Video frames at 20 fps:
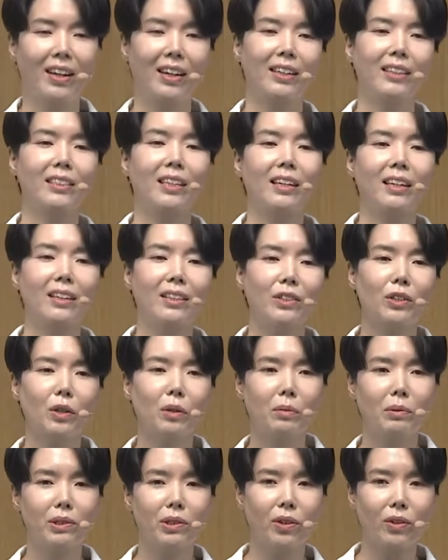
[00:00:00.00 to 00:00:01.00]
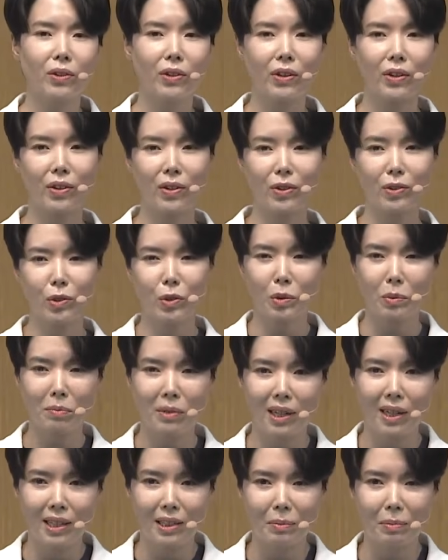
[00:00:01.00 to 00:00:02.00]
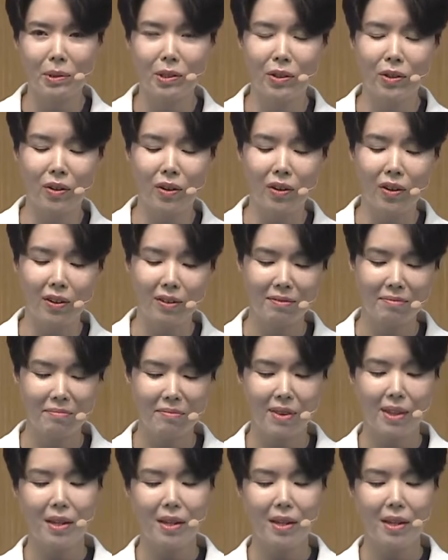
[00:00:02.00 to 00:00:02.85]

사랑하는 여러분, 성령 충만하십시오.